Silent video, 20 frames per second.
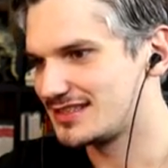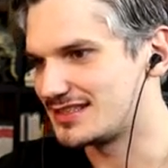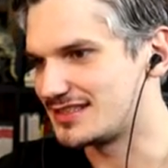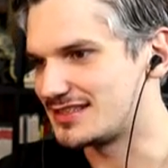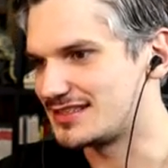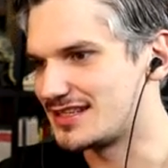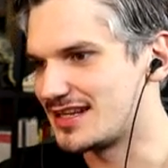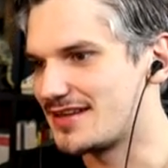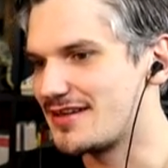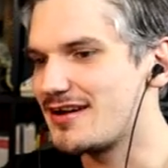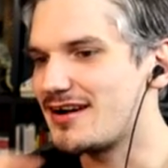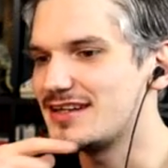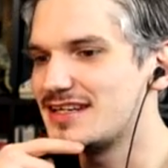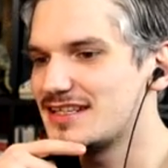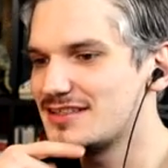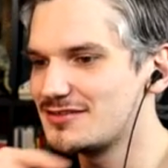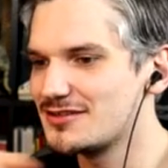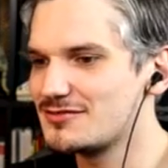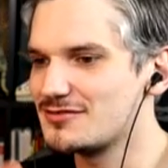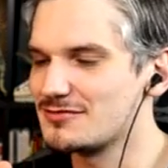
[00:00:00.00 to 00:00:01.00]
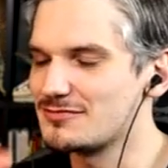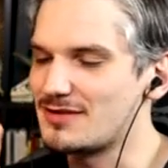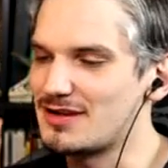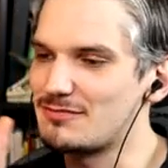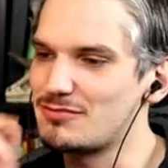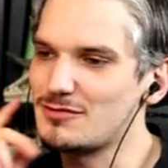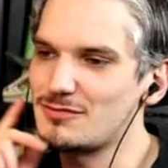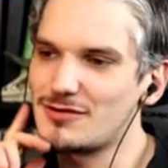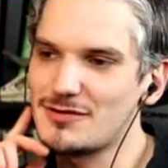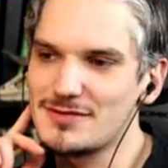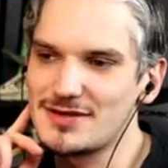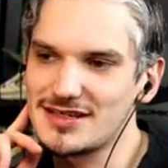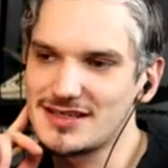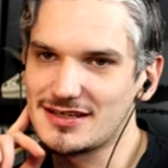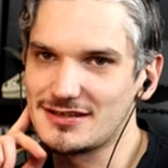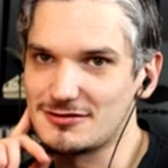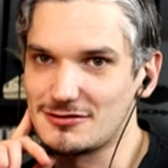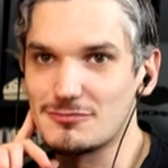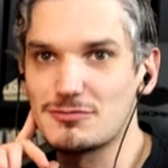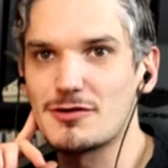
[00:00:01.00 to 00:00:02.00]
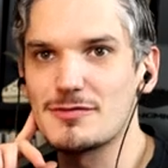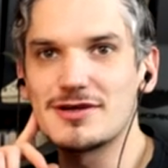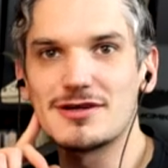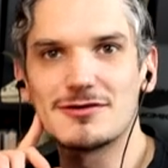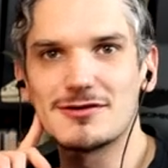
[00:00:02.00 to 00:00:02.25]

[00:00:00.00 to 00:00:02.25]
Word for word: qui d'ailleurs anecdote pour le premier le premier